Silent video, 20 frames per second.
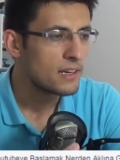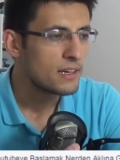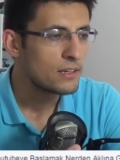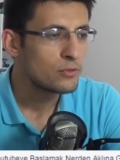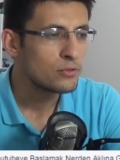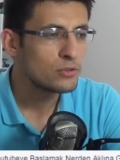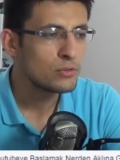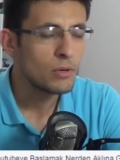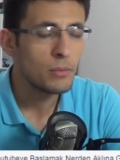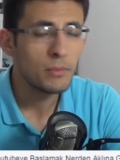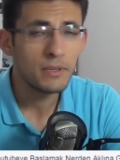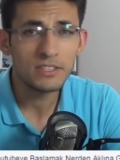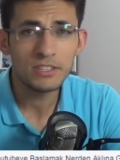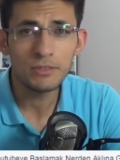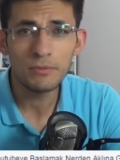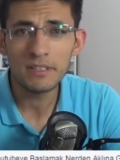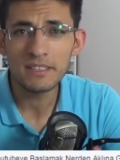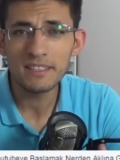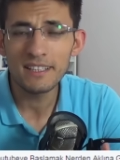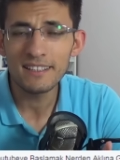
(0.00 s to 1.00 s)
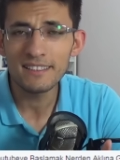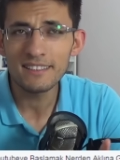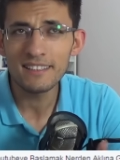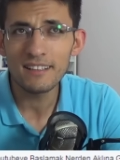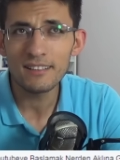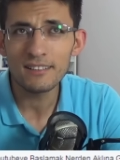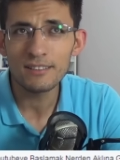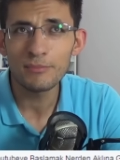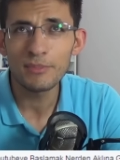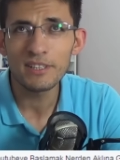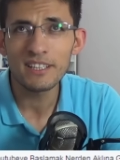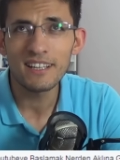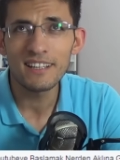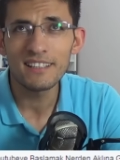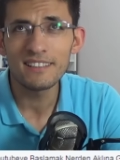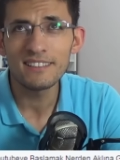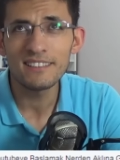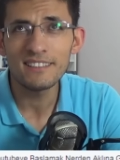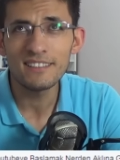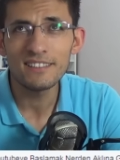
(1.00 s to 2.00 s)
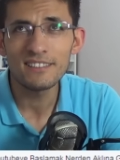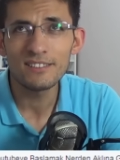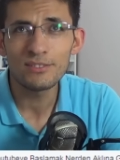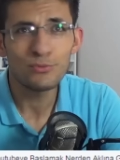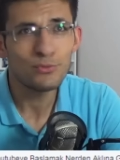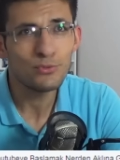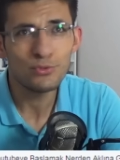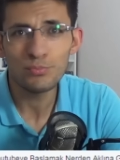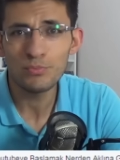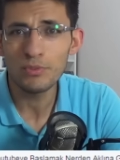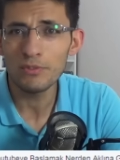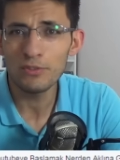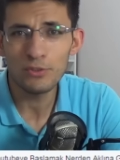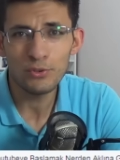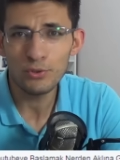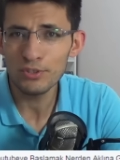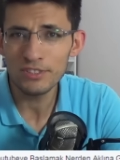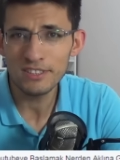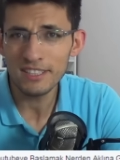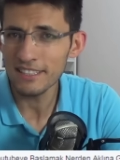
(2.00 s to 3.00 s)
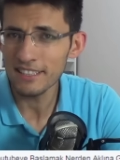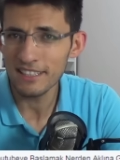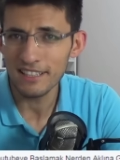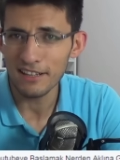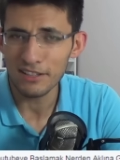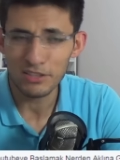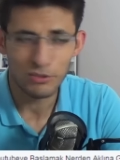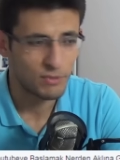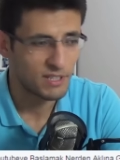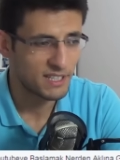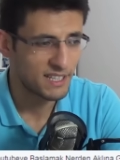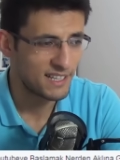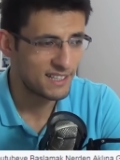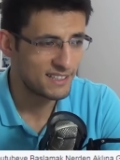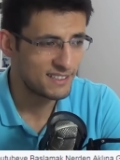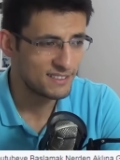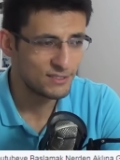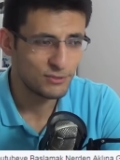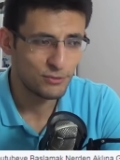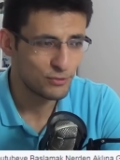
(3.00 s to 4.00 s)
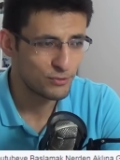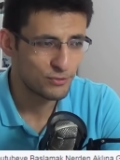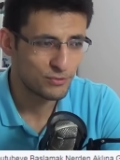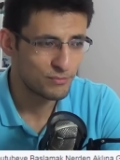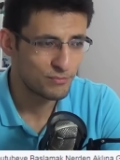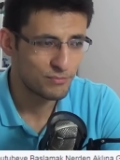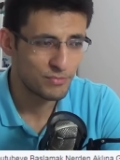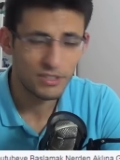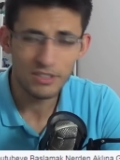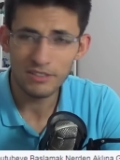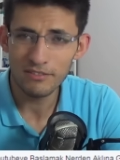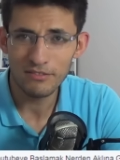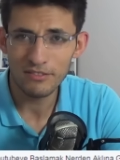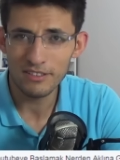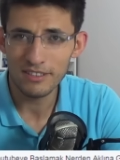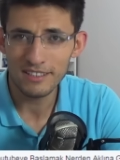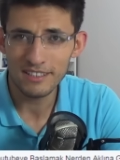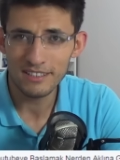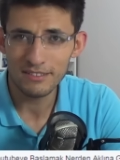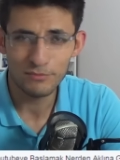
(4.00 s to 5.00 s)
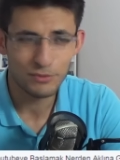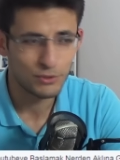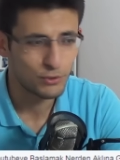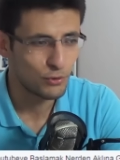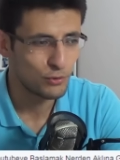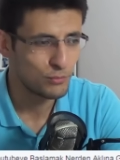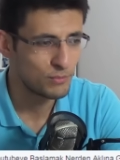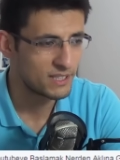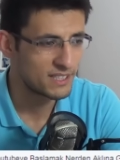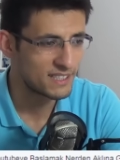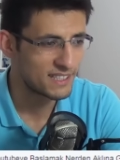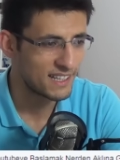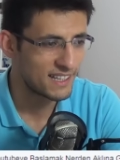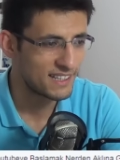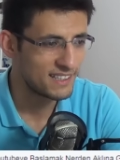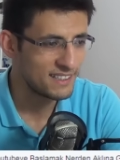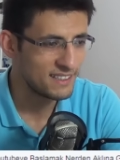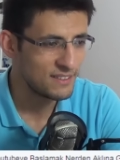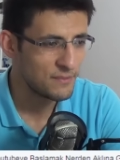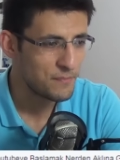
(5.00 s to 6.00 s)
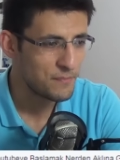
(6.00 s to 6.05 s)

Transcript: YouTube'a başlamak nereden aklıma geldi? YouTube'da video izlerken aklıma geldi. Çok bir, bir şey olmadı yani.